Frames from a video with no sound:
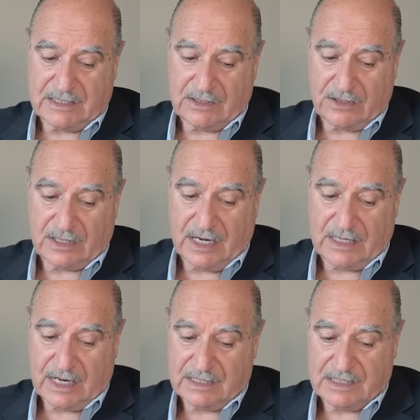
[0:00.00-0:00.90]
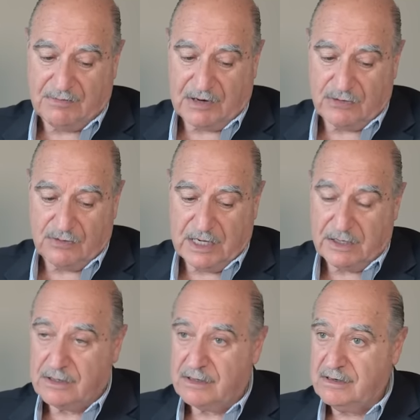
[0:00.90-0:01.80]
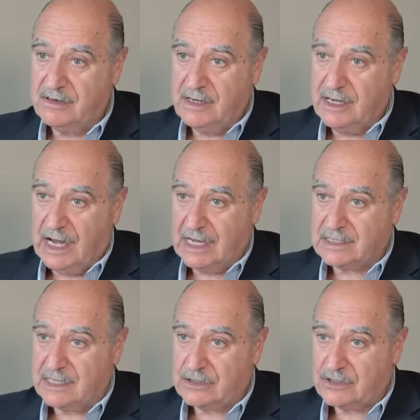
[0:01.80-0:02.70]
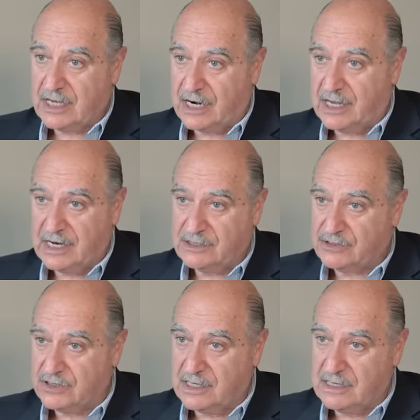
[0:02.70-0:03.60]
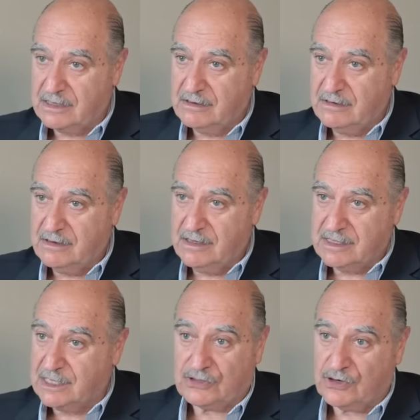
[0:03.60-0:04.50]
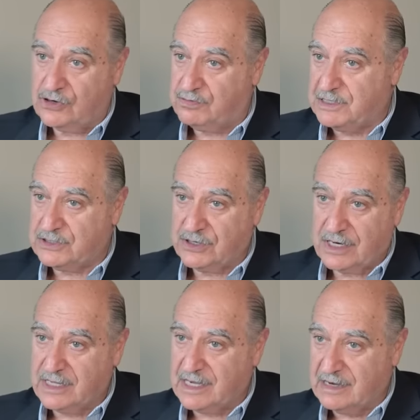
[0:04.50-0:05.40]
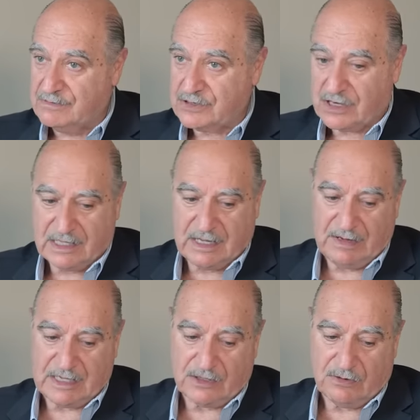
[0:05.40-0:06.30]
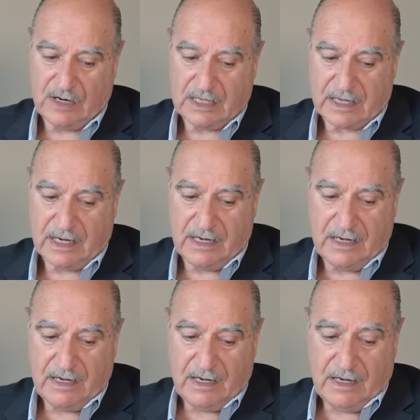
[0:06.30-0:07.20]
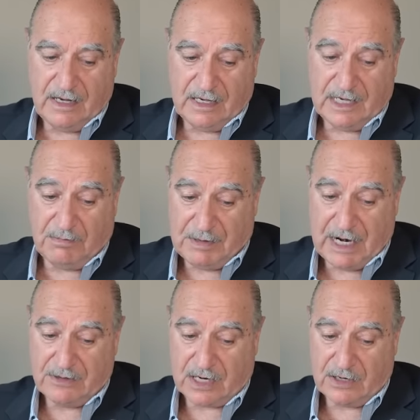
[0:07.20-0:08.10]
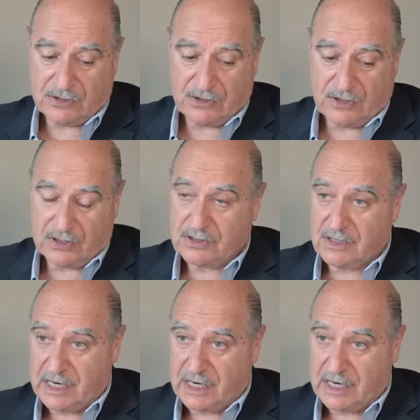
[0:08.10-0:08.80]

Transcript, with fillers: 130 que siempre estuvieron atentos al regreso de, de todos los pichones, digamos, que estaban dando vuelta y esperaron que nosotros